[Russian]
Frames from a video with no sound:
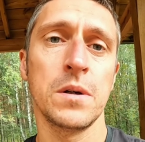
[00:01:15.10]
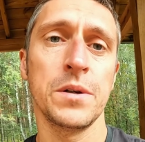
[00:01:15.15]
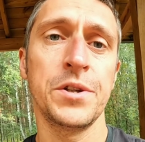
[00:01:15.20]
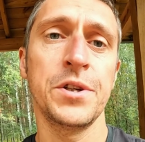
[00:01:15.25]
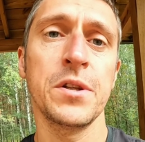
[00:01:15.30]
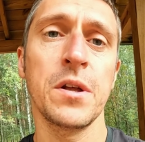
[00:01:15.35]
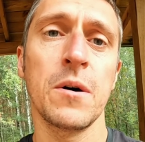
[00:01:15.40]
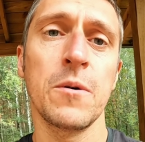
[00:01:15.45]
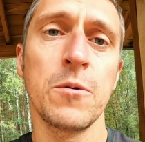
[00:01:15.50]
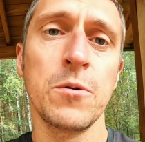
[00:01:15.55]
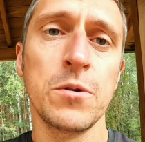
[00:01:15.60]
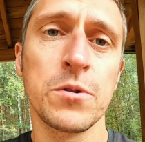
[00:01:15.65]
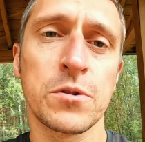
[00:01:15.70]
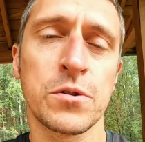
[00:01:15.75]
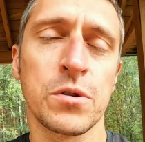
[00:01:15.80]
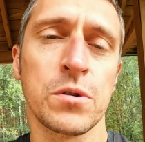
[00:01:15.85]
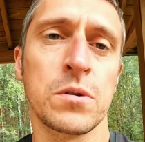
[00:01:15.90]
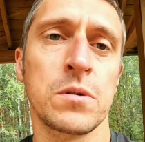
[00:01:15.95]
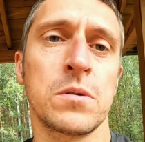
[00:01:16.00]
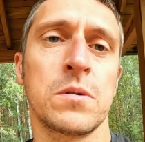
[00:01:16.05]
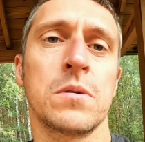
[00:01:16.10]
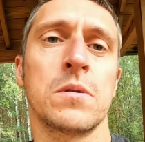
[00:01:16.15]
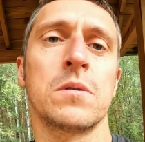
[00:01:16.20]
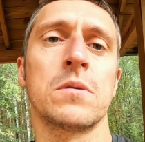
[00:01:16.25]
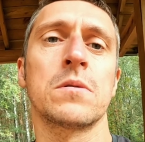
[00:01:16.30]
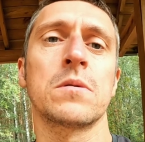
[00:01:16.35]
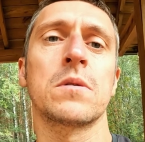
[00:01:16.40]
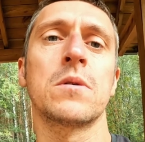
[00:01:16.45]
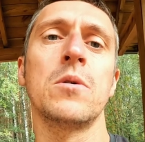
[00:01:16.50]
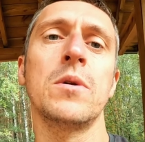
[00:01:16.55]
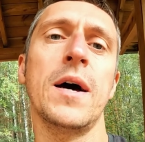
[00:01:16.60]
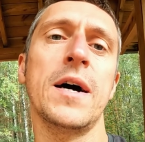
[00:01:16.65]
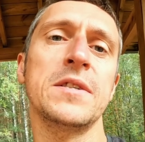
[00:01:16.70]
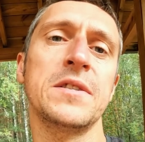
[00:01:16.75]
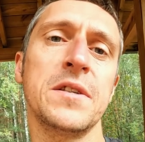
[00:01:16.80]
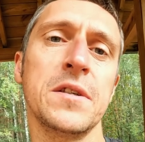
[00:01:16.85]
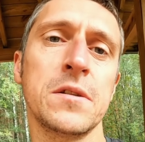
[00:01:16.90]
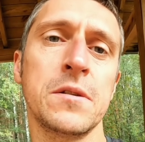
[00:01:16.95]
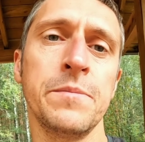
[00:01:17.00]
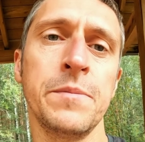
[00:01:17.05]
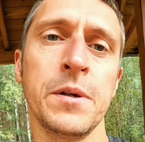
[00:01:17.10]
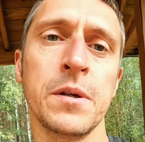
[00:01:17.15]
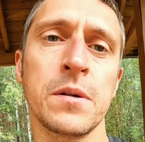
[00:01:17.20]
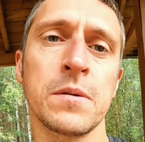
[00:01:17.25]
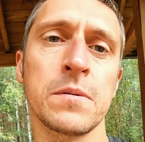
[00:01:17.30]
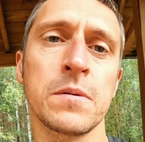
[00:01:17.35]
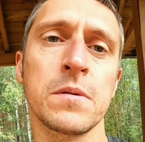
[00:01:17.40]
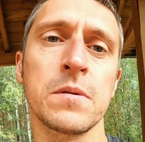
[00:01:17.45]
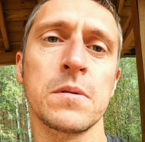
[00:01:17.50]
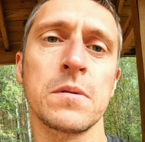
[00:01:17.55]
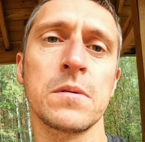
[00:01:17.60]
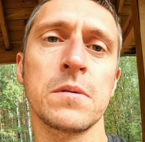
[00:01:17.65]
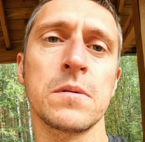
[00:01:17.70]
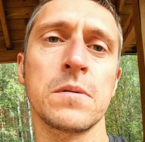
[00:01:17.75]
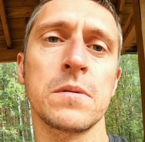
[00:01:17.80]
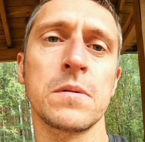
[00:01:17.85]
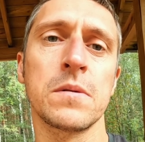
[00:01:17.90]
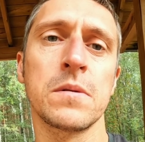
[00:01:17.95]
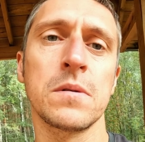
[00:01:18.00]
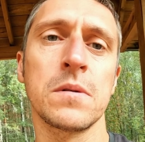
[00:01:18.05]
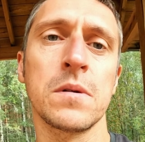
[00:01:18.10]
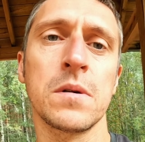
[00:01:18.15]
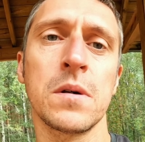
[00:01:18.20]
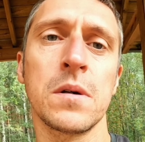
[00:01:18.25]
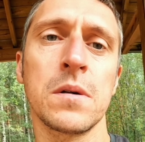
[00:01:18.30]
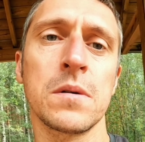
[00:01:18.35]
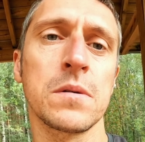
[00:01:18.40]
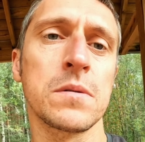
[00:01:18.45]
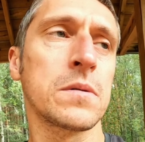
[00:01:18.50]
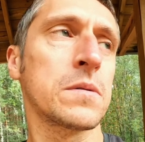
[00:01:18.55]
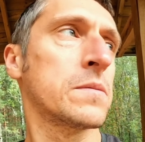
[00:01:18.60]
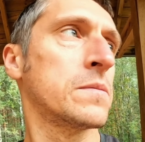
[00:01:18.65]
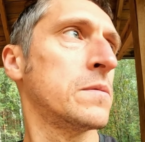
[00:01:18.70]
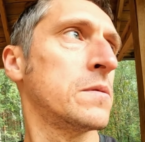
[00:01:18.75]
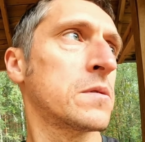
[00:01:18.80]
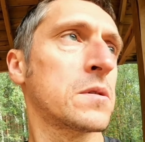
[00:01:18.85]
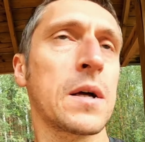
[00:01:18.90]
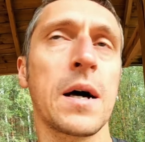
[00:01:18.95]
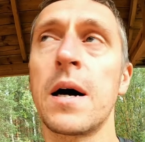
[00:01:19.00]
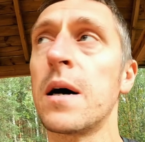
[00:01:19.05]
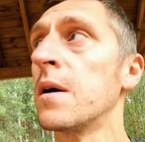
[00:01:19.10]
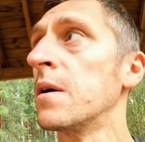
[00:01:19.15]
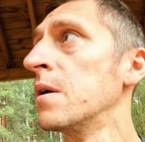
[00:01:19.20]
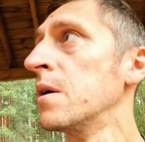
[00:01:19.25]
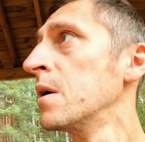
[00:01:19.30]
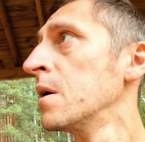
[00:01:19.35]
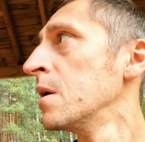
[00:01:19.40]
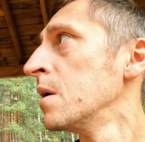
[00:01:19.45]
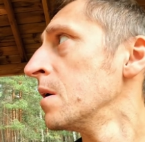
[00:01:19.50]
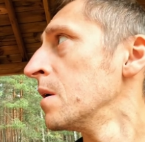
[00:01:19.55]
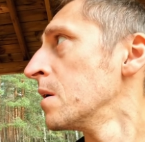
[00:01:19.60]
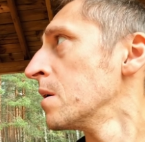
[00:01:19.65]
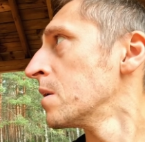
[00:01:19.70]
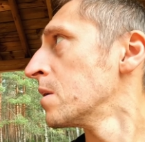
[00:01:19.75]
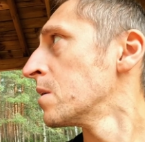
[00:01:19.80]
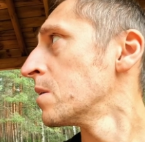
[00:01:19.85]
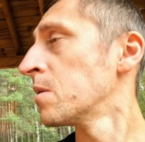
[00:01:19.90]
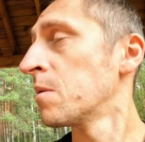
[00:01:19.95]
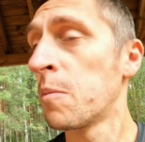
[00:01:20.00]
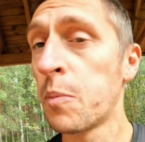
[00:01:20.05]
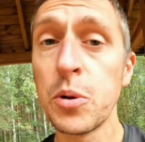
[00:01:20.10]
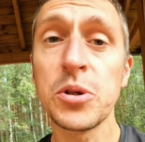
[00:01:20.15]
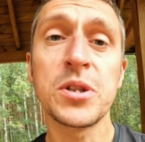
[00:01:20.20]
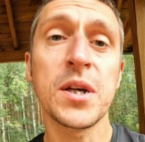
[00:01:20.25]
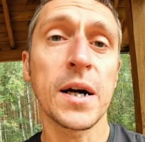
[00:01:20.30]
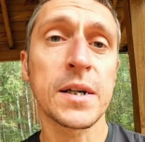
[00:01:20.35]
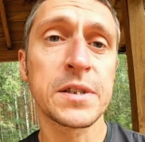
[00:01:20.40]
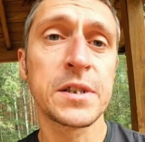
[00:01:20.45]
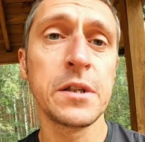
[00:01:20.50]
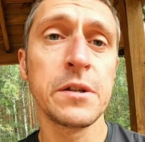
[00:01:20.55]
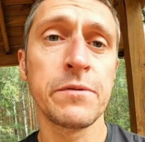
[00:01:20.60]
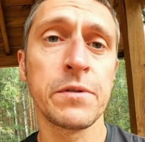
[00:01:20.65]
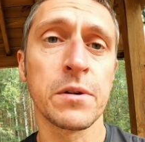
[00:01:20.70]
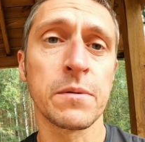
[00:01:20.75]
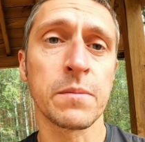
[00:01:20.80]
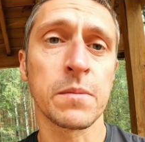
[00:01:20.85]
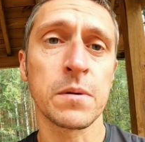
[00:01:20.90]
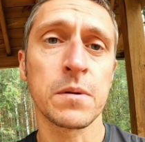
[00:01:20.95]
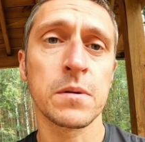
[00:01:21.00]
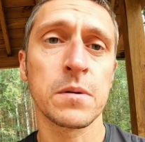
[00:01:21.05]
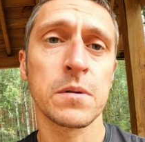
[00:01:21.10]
Иди на улицу, э, гуляй с детьми, э, не знаю, будь активным.